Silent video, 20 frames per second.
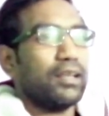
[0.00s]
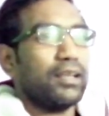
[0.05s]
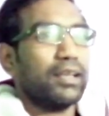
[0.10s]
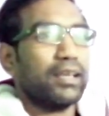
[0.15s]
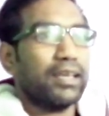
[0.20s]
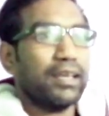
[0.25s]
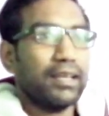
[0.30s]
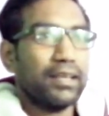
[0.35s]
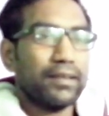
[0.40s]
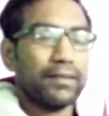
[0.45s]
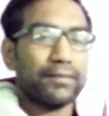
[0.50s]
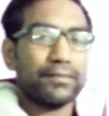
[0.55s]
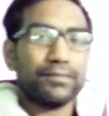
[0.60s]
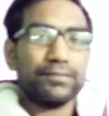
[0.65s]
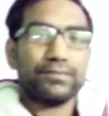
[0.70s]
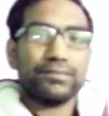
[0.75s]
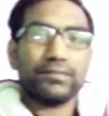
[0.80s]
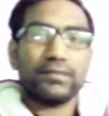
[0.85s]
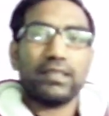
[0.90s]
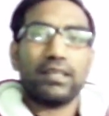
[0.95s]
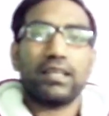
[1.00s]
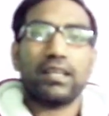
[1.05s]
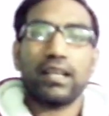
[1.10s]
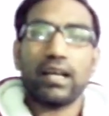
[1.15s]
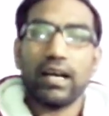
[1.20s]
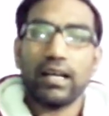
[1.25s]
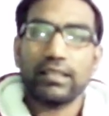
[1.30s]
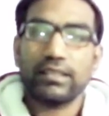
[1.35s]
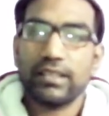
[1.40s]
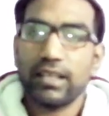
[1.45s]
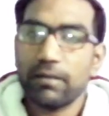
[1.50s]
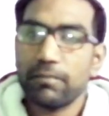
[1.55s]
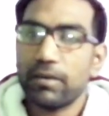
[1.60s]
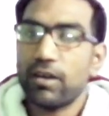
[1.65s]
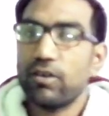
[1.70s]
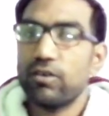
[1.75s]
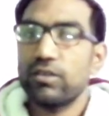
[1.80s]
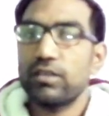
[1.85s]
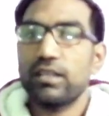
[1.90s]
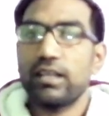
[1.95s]
लेकिन रात का
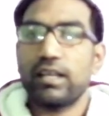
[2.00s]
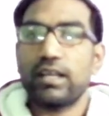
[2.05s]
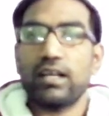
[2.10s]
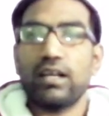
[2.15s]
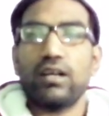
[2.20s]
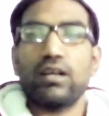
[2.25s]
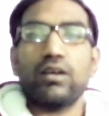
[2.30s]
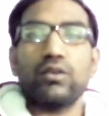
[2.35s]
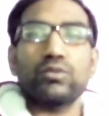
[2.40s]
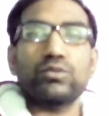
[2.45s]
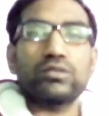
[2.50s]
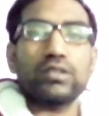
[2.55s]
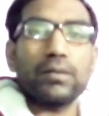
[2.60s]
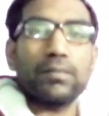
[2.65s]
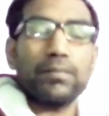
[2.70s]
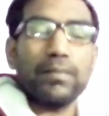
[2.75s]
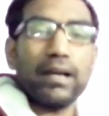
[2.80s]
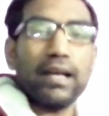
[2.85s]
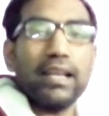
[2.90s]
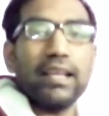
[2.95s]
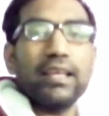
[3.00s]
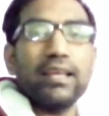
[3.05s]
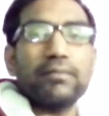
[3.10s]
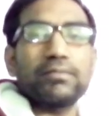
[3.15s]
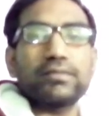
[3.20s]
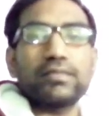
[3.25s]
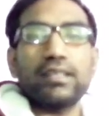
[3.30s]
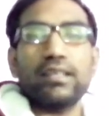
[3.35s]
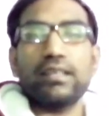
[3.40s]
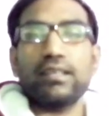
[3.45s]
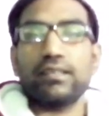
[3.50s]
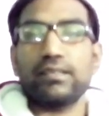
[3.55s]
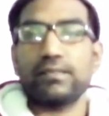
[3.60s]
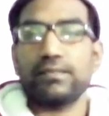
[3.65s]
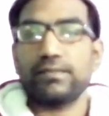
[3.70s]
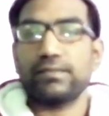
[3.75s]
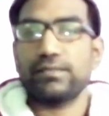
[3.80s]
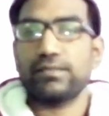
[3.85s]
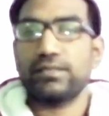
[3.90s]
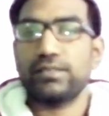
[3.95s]
माहौल देखा उससे पहले अब से
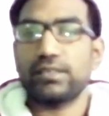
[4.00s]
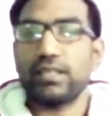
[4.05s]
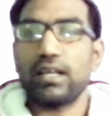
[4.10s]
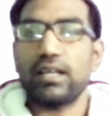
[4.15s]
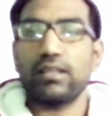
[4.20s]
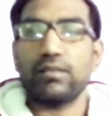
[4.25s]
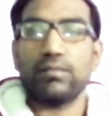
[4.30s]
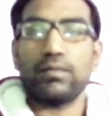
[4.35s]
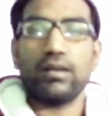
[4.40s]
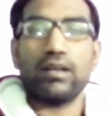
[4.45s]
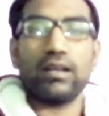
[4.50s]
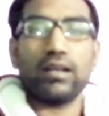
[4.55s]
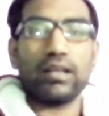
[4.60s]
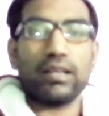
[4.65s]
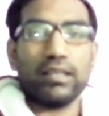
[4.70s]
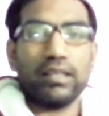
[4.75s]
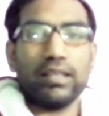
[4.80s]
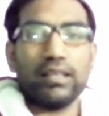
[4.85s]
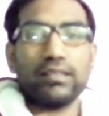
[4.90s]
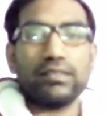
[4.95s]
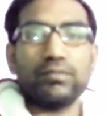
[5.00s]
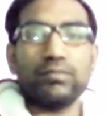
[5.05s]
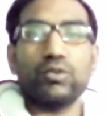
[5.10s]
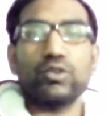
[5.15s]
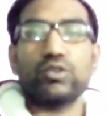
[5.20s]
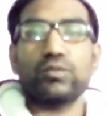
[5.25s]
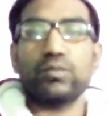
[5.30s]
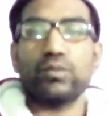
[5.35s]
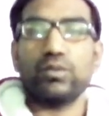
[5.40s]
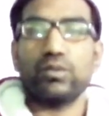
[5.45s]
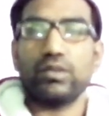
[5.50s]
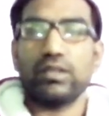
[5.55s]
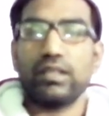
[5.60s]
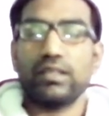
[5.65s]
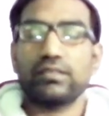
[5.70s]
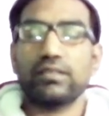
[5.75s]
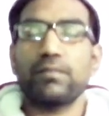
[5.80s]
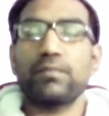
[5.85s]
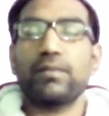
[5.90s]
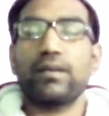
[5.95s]
चांद बाग ये मोजपुर
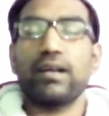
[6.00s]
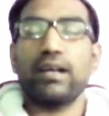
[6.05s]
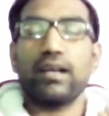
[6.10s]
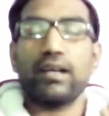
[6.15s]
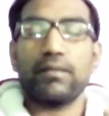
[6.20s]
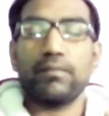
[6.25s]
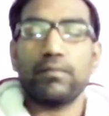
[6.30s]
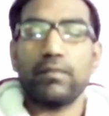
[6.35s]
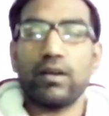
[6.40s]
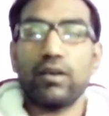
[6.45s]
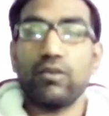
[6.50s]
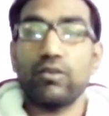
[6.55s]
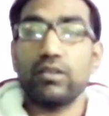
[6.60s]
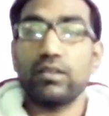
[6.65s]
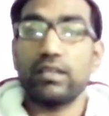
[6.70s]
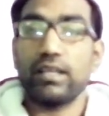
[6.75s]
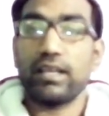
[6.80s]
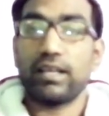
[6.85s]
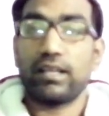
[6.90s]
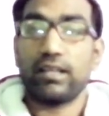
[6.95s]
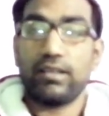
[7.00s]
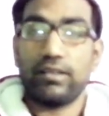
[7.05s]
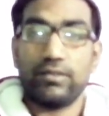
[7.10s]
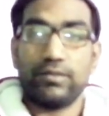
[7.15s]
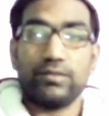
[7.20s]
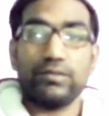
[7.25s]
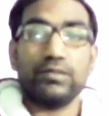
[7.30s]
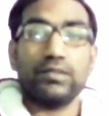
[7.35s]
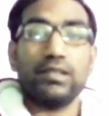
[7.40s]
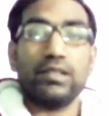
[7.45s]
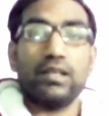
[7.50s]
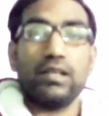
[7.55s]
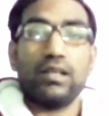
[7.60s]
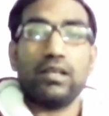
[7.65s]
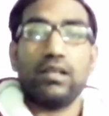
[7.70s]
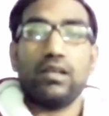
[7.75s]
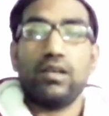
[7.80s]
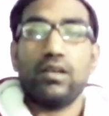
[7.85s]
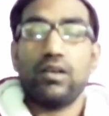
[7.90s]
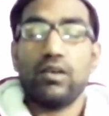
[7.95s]
ये सब का माहौल देख रहा हूँ
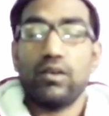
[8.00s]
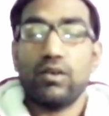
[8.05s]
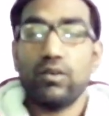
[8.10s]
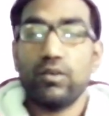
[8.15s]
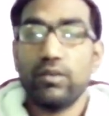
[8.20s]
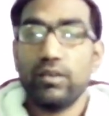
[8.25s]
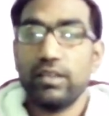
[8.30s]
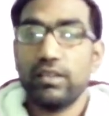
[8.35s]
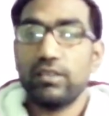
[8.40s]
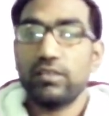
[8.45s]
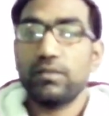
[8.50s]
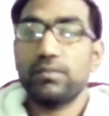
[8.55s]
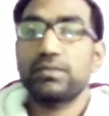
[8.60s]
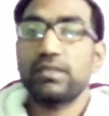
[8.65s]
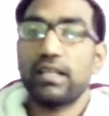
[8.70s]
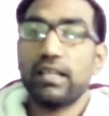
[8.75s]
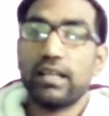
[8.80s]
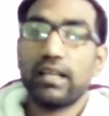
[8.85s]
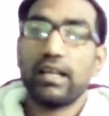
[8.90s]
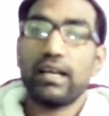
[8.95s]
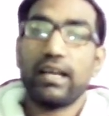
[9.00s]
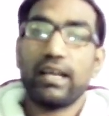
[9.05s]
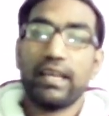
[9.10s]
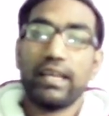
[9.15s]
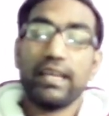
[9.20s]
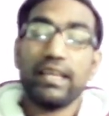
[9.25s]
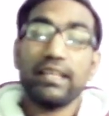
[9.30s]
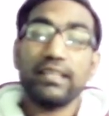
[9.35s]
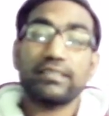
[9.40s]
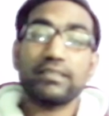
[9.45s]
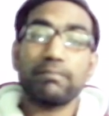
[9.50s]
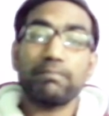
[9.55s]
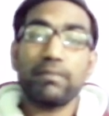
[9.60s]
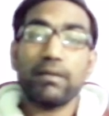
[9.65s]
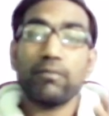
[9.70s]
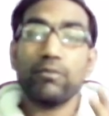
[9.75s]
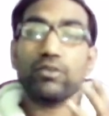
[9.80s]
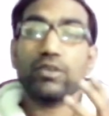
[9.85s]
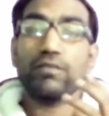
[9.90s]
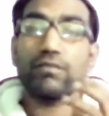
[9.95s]
और ये सब चल रहा है इन सब
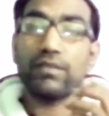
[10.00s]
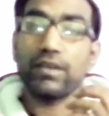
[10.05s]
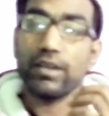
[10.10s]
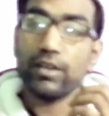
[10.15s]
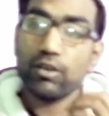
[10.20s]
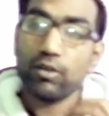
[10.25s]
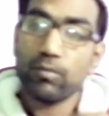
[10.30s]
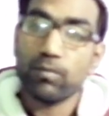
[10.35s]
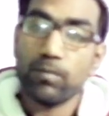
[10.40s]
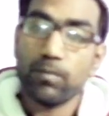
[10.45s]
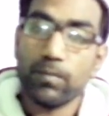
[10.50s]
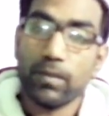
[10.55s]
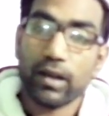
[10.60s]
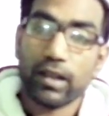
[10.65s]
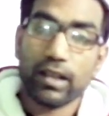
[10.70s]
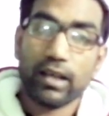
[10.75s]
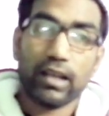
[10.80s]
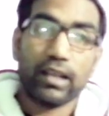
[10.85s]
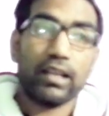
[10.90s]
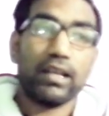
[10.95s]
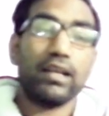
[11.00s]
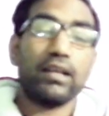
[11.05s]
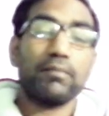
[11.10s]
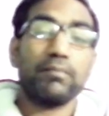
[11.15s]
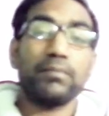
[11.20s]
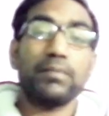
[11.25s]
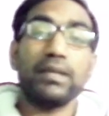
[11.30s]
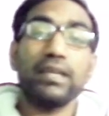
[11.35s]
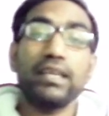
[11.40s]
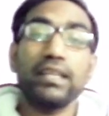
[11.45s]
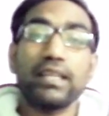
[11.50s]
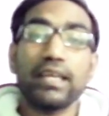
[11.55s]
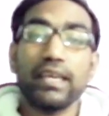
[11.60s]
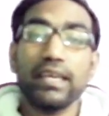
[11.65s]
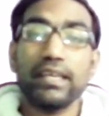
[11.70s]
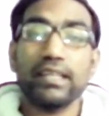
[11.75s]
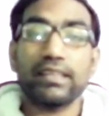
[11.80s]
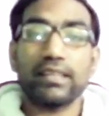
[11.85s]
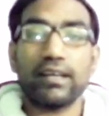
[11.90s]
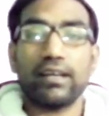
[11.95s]
में मुझे वीडियो बनाना भी
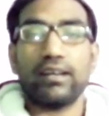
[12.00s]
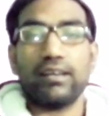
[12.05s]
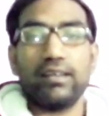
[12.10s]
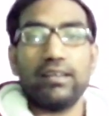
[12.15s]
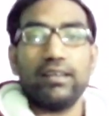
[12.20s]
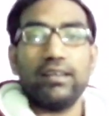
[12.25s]
नहीं था